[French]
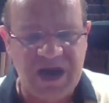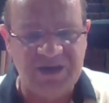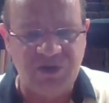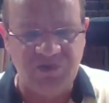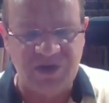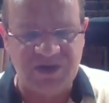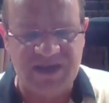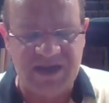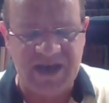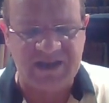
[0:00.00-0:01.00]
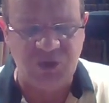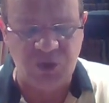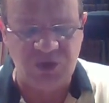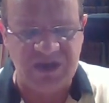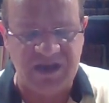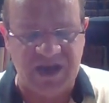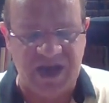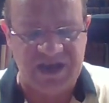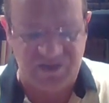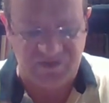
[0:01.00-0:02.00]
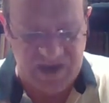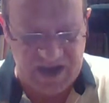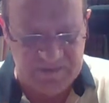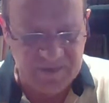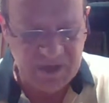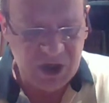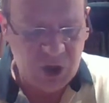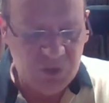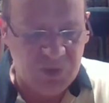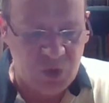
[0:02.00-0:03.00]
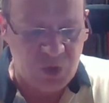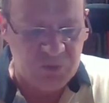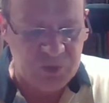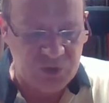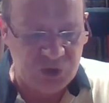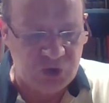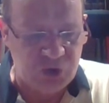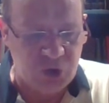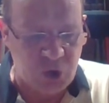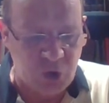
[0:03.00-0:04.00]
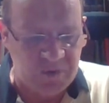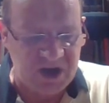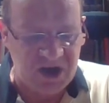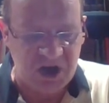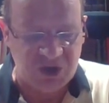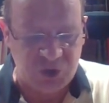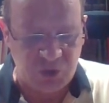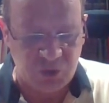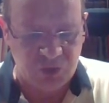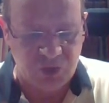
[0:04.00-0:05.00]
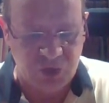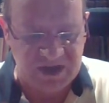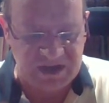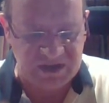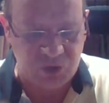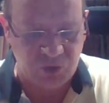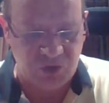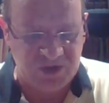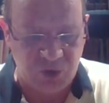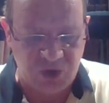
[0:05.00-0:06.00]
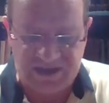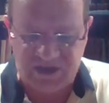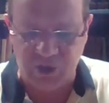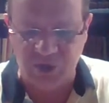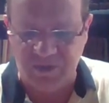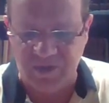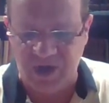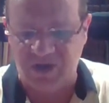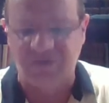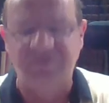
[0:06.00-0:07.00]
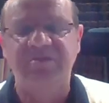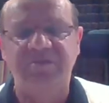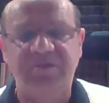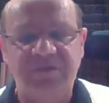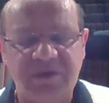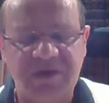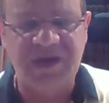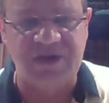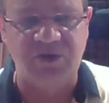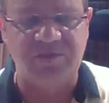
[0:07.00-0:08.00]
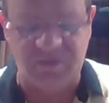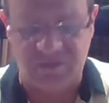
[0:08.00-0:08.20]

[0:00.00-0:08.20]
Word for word: a devancé et a donné à la femme beaucoup plus de compréhension, de raison et de raisonnement qu'à l'homme.